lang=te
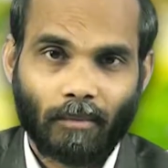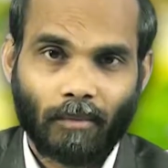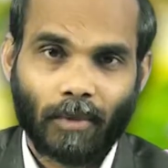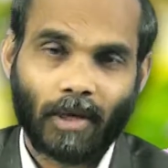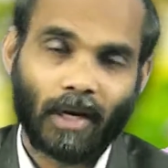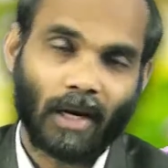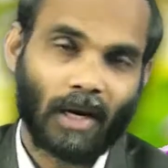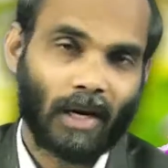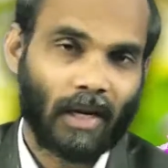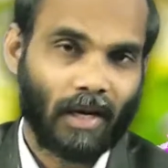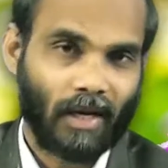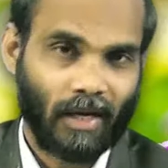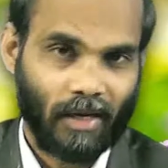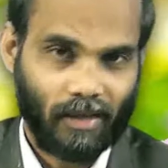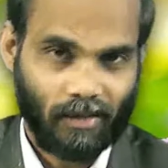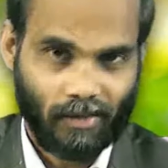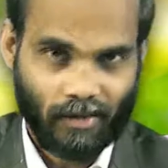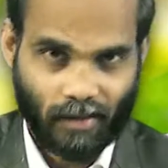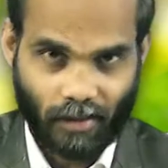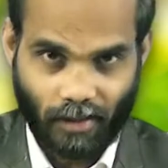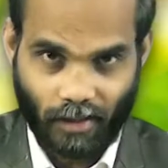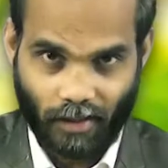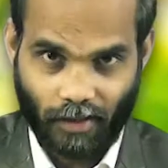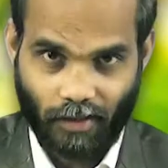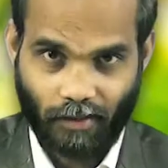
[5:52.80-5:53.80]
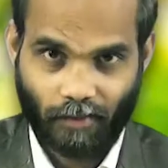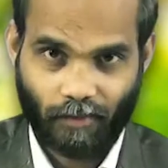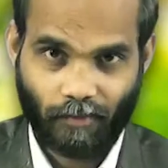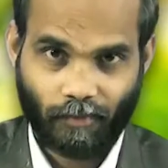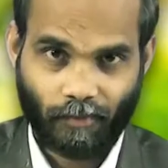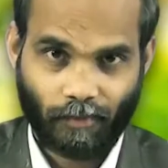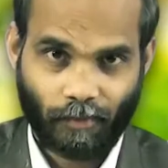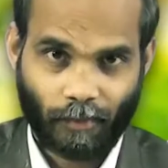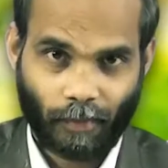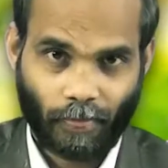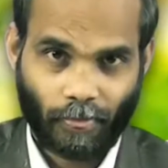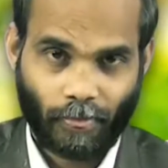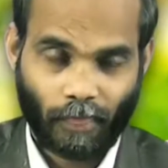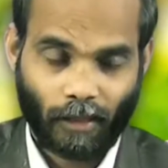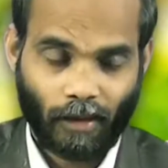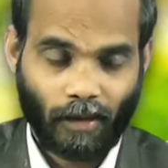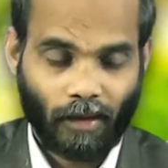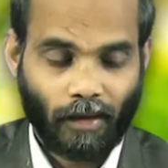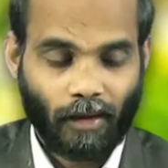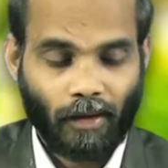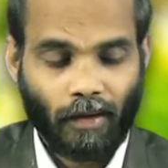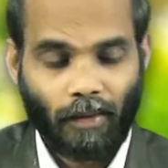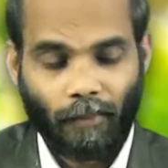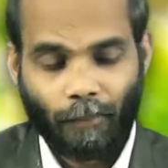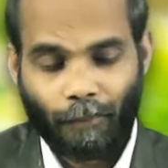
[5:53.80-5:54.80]
మరి అలాగైతే
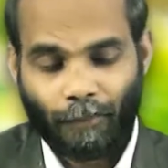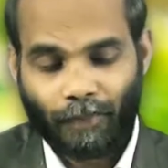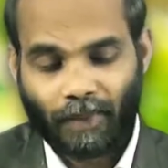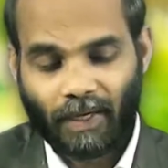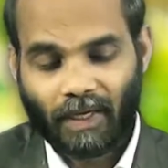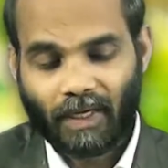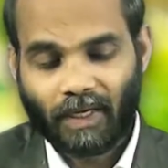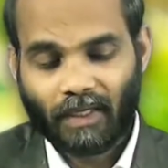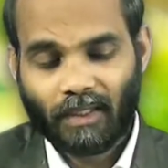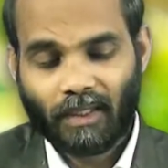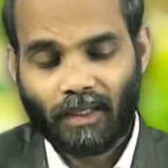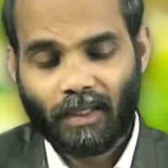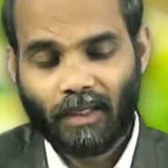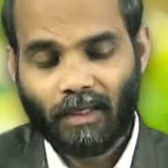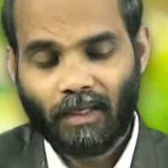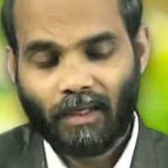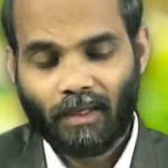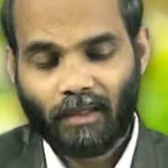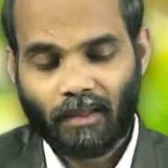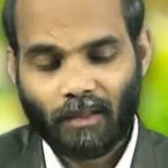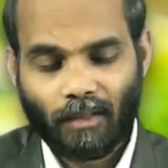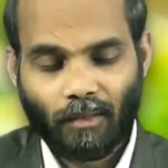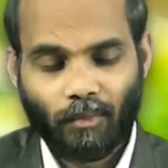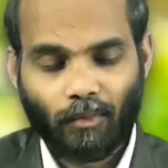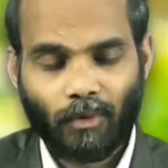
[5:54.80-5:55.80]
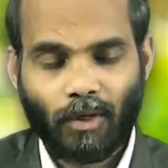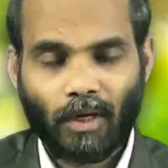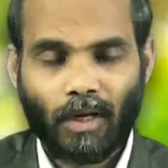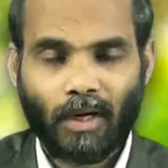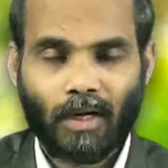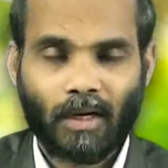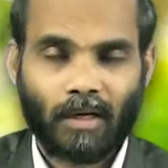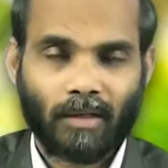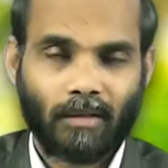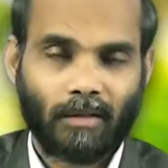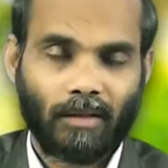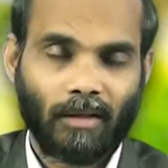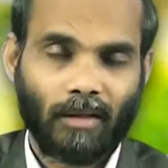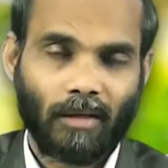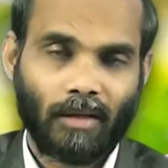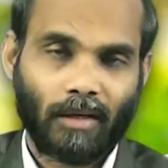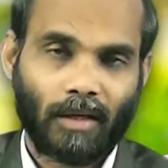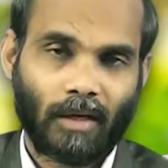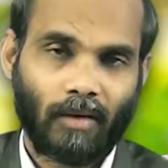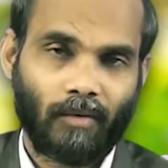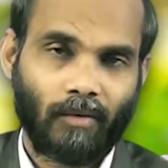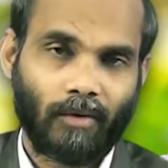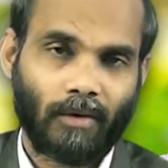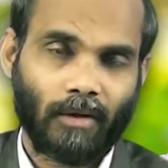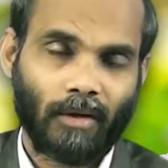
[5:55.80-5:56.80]
ప్రకటన గ్రంథము నాకు అర్థం
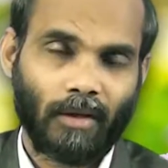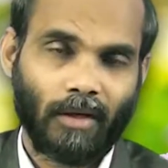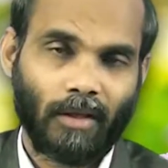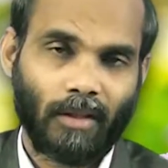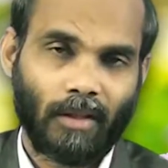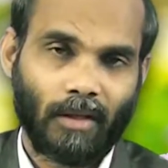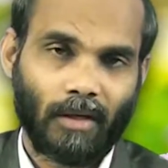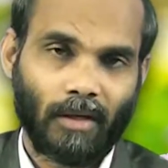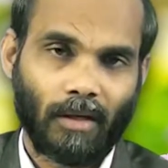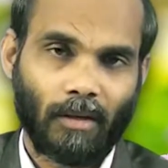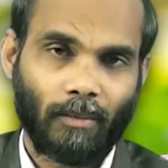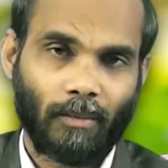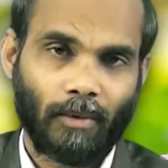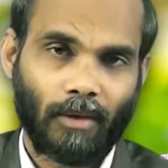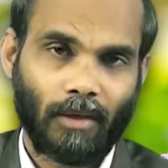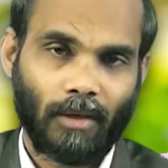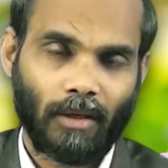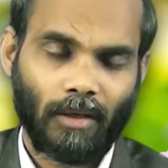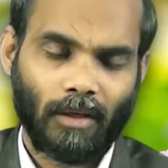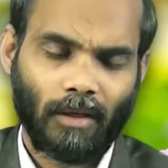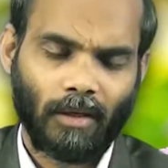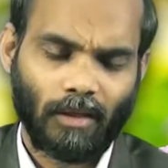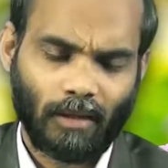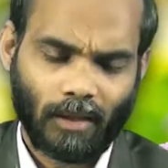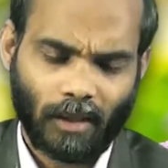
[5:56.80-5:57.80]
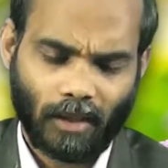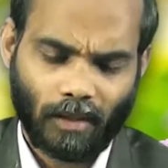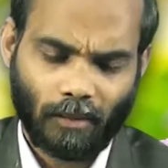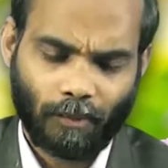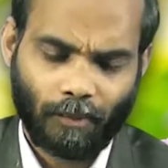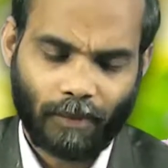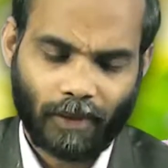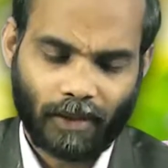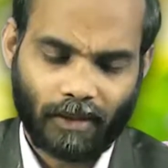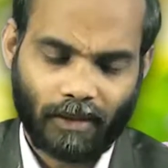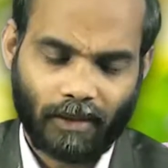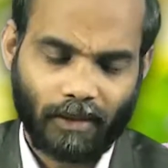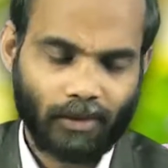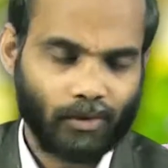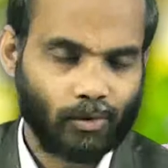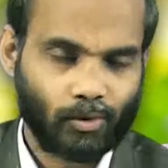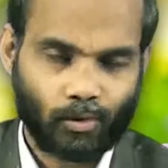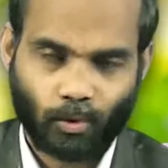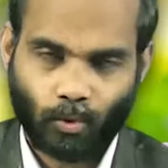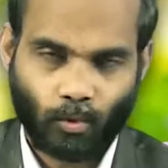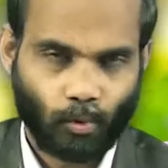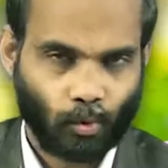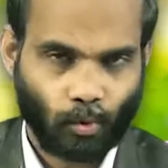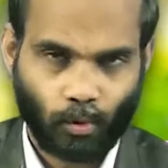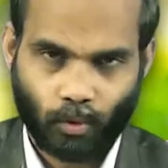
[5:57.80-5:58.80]
కావటం లేదు కాబట్టి నేను దాన్ని
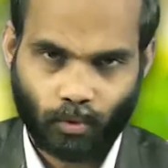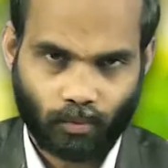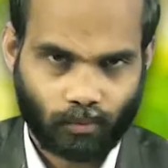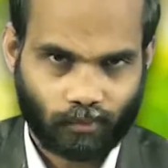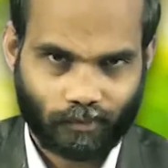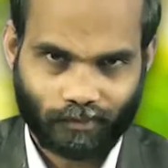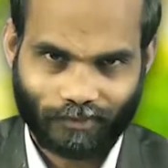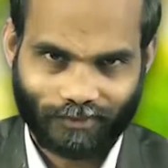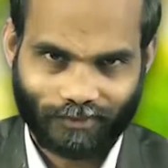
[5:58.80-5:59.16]
పట్టించుకోను